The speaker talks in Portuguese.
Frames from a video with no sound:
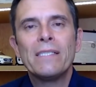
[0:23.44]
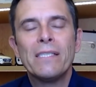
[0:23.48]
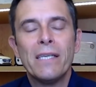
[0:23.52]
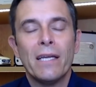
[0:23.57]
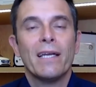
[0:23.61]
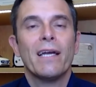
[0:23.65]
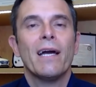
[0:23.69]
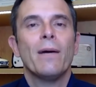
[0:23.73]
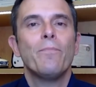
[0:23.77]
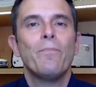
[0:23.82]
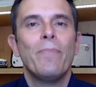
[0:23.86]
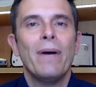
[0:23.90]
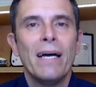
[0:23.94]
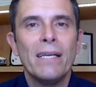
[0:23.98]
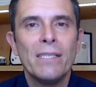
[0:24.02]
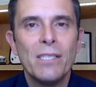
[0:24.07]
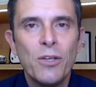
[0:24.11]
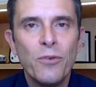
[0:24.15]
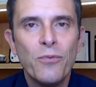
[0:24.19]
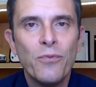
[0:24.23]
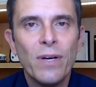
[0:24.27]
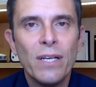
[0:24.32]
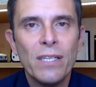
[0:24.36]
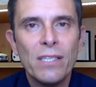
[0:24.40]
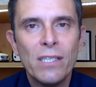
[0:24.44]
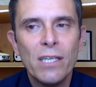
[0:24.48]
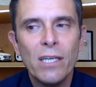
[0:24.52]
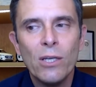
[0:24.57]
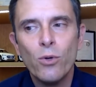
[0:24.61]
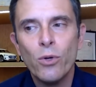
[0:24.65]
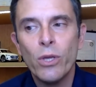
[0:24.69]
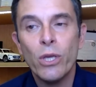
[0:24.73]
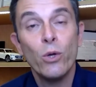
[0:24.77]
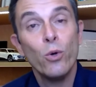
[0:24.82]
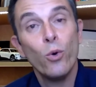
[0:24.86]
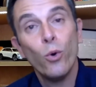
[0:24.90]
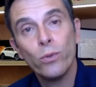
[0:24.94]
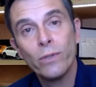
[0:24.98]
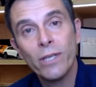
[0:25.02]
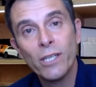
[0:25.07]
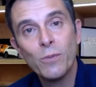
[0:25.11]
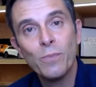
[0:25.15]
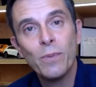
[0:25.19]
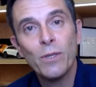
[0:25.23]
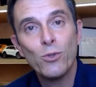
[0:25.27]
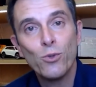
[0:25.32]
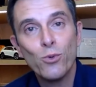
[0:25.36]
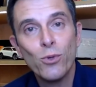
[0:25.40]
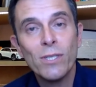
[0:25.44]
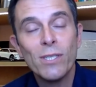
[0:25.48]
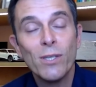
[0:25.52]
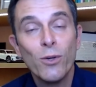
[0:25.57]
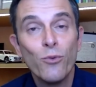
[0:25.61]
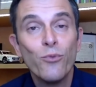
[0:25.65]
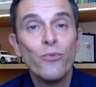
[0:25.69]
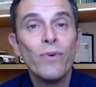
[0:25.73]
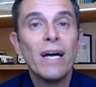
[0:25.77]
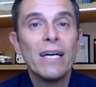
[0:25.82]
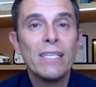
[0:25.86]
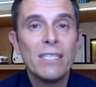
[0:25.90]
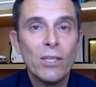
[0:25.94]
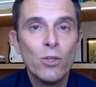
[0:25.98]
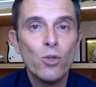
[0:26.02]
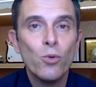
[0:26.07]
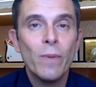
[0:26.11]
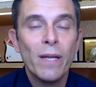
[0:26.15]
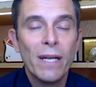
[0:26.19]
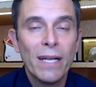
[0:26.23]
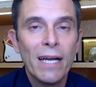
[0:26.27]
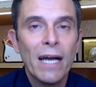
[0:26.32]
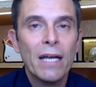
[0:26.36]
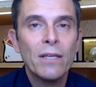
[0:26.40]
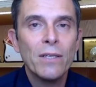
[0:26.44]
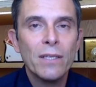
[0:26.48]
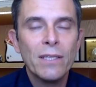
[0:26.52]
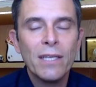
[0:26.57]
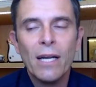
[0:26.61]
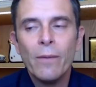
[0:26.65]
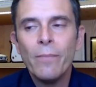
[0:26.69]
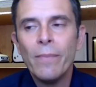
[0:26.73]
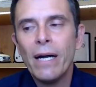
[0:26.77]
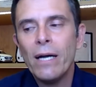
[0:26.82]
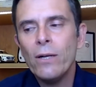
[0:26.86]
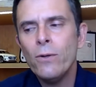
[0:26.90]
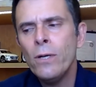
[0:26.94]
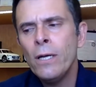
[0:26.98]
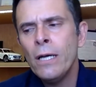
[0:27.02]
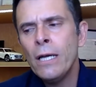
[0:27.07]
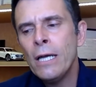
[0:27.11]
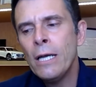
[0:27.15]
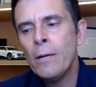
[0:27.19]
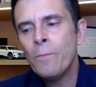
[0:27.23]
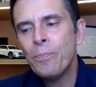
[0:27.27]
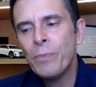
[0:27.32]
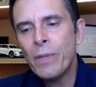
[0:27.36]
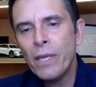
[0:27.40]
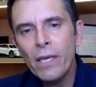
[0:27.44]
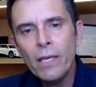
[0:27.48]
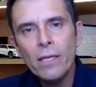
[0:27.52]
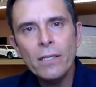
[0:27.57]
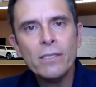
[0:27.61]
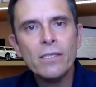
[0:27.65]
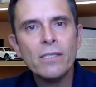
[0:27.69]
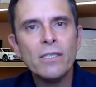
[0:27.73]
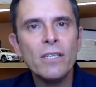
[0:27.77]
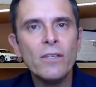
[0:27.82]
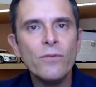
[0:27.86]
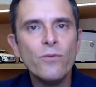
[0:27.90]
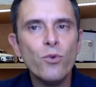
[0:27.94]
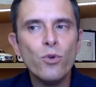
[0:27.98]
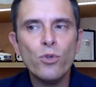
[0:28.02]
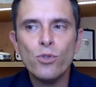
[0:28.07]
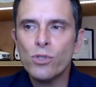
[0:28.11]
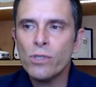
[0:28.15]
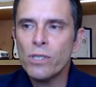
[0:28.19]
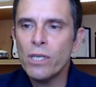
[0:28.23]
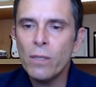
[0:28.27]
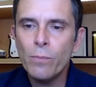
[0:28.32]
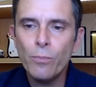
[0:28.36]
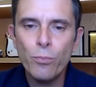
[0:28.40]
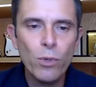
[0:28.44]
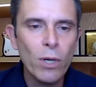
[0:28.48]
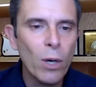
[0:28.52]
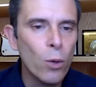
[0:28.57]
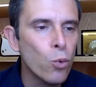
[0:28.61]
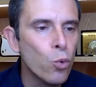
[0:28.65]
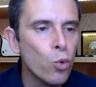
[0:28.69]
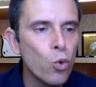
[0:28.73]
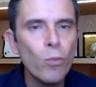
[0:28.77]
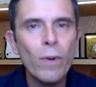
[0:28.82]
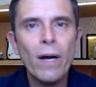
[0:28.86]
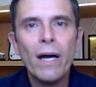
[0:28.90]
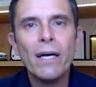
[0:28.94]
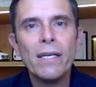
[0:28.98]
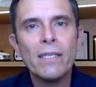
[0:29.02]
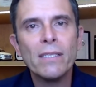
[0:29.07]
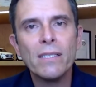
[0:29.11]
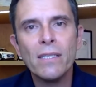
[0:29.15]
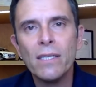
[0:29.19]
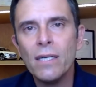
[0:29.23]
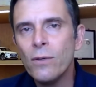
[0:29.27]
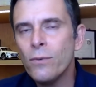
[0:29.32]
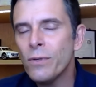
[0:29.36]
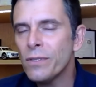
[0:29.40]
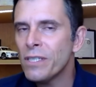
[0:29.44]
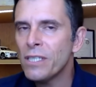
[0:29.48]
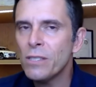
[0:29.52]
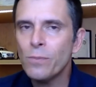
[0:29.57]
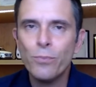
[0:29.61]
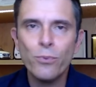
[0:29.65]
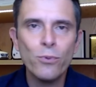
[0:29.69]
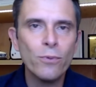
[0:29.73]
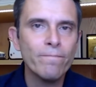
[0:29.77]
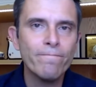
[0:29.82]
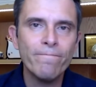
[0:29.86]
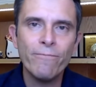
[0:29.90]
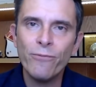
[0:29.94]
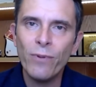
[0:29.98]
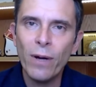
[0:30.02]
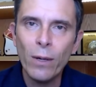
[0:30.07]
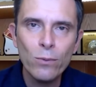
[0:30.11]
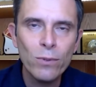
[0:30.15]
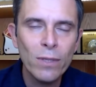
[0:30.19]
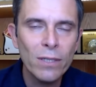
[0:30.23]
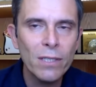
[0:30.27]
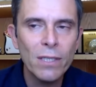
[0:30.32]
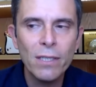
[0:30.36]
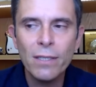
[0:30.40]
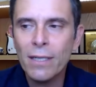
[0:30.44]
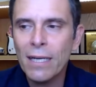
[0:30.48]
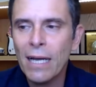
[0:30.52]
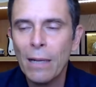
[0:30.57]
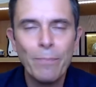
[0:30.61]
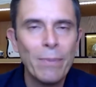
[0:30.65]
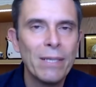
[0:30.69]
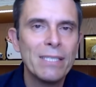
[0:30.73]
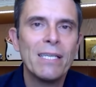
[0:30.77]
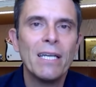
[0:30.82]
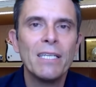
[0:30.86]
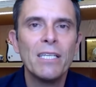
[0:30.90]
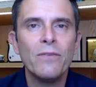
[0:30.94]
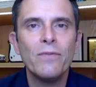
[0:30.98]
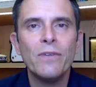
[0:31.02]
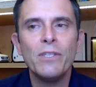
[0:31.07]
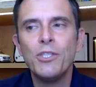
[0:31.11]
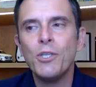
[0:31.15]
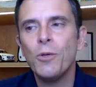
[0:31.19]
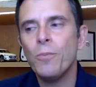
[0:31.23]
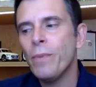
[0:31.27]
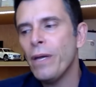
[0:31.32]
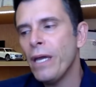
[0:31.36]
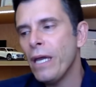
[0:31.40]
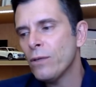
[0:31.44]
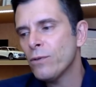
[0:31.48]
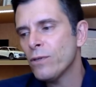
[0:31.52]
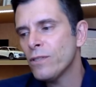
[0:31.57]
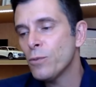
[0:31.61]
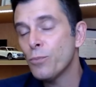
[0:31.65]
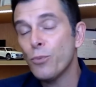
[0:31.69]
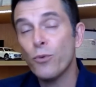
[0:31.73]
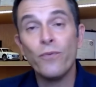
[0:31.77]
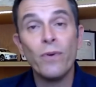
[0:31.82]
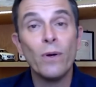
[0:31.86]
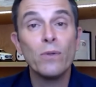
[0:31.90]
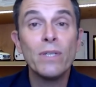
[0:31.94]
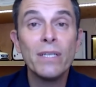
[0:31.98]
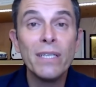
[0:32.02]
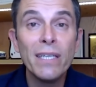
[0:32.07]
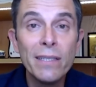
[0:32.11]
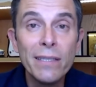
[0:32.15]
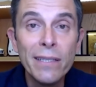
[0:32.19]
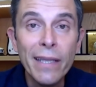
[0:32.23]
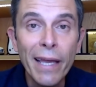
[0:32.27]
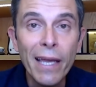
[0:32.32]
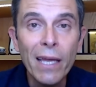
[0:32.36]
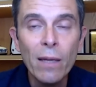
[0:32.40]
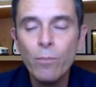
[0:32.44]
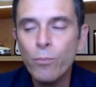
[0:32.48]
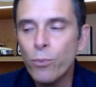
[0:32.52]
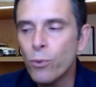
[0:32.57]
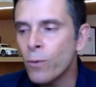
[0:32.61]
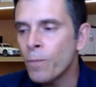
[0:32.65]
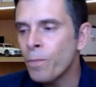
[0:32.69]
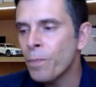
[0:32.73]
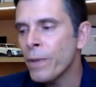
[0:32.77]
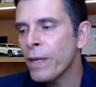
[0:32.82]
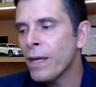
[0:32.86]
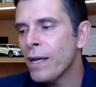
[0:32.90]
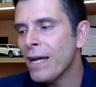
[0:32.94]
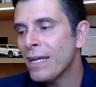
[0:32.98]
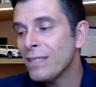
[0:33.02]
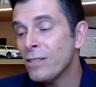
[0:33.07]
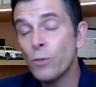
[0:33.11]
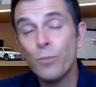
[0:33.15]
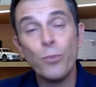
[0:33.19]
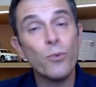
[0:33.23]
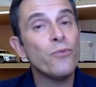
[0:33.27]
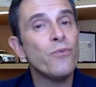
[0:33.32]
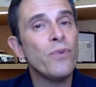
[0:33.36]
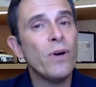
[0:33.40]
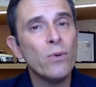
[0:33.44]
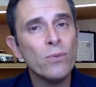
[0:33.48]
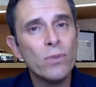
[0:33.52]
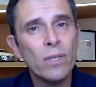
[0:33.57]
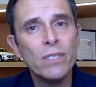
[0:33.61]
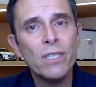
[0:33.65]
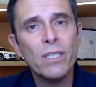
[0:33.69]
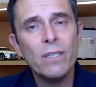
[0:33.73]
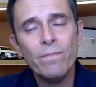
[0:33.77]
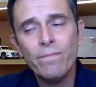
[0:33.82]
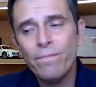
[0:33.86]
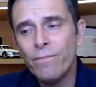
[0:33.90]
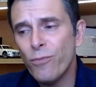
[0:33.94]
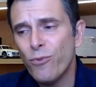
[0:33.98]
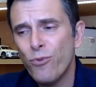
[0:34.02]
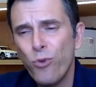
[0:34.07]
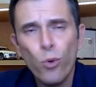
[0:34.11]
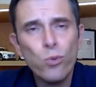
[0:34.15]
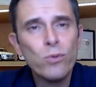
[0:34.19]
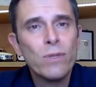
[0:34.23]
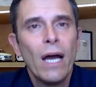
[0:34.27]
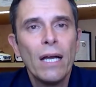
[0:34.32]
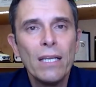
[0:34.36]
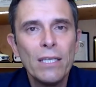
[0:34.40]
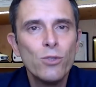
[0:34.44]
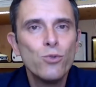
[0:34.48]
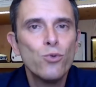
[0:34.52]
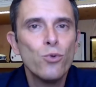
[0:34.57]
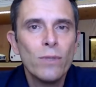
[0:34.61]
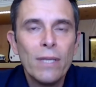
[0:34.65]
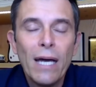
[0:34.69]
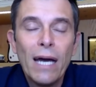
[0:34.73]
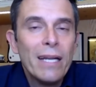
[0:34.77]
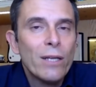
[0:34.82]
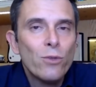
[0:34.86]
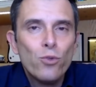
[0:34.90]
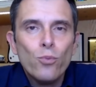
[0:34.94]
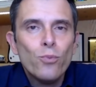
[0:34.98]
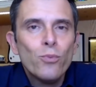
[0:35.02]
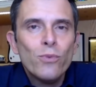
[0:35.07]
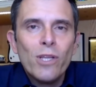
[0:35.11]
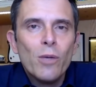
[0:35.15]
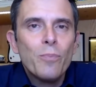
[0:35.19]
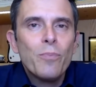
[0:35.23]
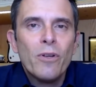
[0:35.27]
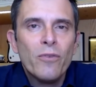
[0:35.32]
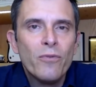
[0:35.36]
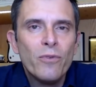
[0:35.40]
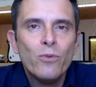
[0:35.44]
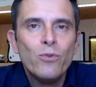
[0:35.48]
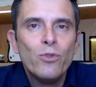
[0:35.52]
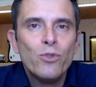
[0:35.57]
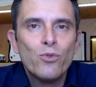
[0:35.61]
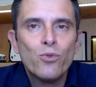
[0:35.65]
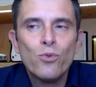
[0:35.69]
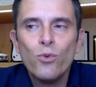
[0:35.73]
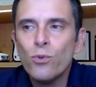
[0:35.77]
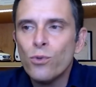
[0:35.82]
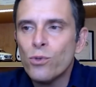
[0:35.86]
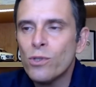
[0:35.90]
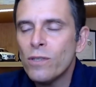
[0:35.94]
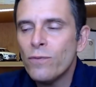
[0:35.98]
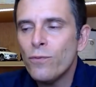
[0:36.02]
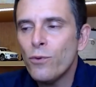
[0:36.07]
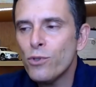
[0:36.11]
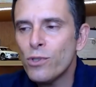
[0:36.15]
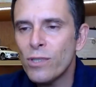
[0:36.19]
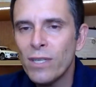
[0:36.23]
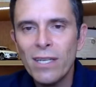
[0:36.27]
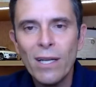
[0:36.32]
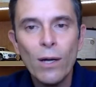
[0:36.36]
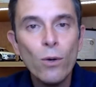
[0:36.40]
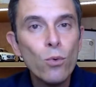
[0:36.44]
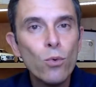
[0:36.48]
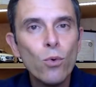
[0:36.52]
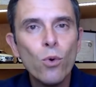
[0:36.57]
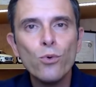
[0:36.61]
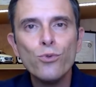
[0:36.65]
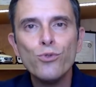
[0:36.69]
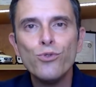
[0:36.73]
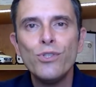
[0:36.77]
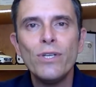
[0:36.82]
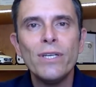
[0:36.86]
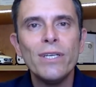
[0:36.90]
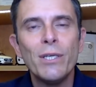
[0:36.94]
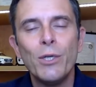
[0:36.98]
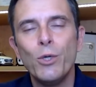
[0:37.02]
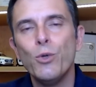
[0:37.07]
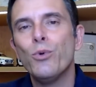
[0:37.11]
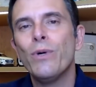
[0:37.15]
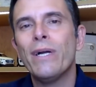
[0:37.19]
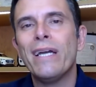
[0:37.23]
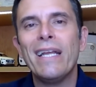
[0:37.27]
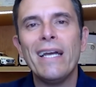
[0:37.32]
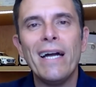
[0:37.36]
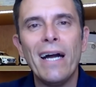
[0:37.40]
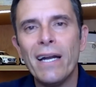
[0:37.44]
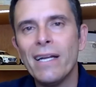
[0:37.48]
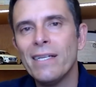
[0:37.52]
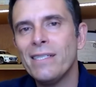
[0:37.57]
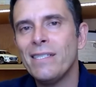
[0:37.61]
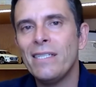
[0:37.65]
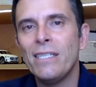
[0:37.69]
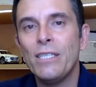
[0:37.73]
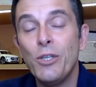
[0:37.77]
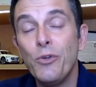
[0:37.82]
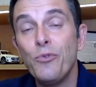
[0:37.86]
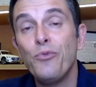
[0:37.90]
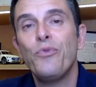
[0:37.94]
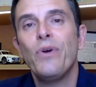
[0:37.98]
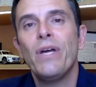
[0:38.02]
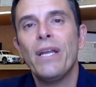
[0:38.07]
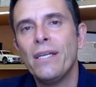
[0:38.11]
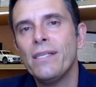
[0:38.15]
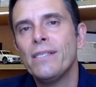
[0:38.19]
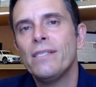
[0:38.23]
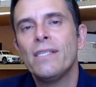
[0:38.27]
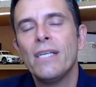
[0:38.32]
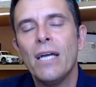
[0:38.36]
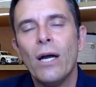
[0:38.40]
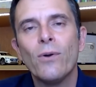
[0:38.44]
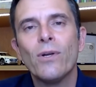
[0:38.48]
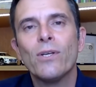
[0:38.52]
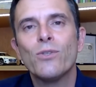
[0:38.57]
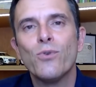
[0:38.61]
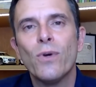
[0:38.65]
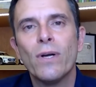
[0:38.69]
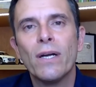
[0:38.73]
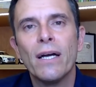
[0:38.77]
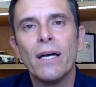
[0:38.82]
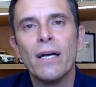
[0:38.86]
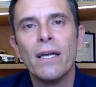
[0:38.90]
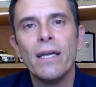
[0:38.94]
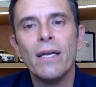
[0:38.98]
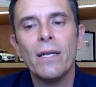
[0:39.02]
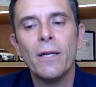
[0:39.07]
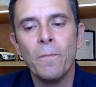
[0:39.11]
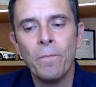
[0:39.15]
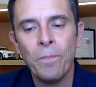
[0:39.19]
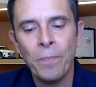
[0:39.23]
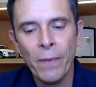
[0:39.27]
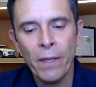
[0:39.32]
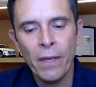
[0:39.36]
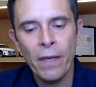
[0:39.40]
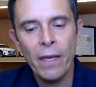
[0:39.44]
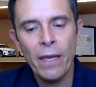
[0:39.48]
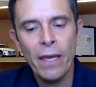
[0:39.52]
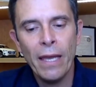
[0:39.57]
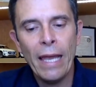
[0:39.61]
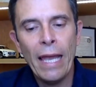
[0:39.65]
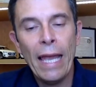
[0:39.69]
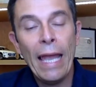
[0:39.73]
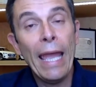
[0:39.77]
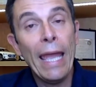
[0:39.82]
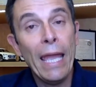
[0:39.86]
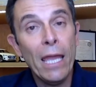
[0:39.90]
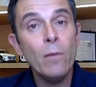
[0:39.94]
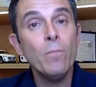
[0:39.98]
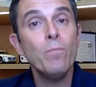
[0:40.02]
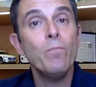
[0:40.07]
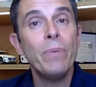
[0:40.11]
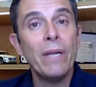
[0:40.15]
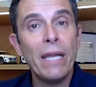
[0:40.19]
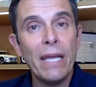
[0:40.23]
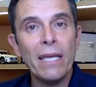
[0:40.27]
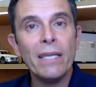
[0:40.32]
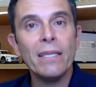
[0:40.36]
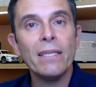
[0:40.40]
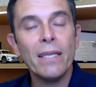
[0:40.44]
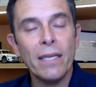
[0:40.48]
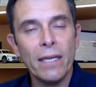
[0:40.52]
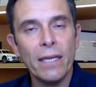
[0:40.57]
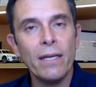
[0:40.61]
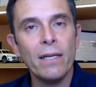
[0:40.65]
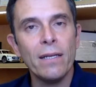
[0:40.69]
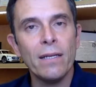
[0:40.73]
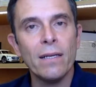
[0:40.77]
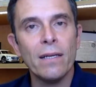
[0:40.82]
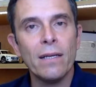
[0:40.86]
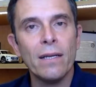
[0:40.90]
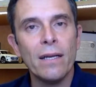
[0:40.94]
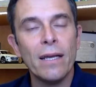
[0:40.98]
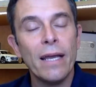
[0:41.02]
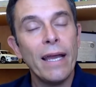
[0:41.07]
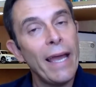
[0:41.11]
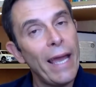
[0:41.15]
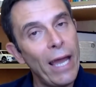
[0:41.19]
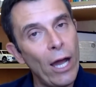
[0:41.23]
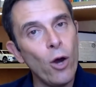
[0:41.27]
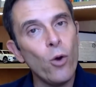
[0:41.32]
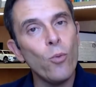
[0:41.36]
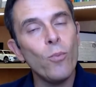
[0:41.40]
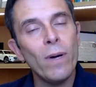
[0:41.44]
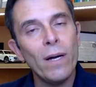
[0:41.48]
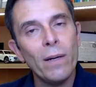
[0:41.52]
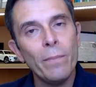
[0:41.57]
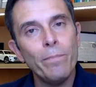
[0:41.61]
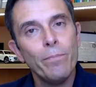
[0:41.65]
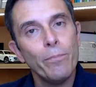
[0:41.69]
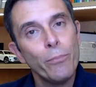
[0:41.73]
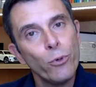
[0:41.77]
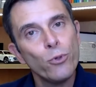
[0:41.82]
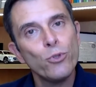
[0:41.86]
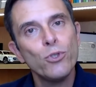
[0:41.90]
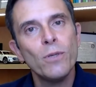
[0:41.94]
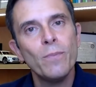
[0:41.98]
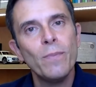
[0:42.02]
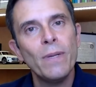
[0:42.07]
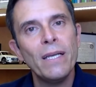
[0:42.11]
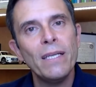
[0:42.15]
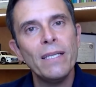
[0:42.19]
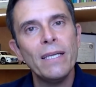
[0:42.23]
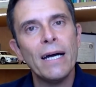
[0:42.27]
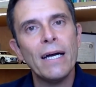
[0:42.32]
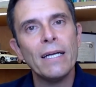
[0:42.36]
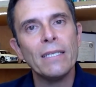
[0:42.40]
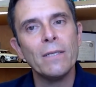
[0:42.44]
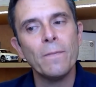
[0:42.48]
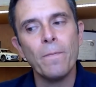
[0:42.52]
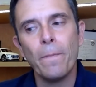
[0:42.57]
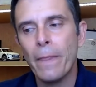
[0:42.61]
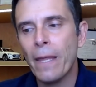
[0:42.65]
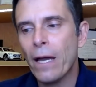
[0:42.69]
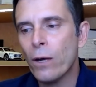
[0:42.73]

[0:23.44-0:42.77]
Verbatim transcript: ser capaz de fazer o que outras pessoas não fazem no mercado de trabalho, e se você, por alguma razão, às vezes por falta de capacidade de investimento, às vezes por falta de tempo, às vezes por falta de vontade de estudar, nem todo mundo tem perfil de estudo, se você não conseguiu criar esse diferencial na sua carreira, empreender é uma possibilidade.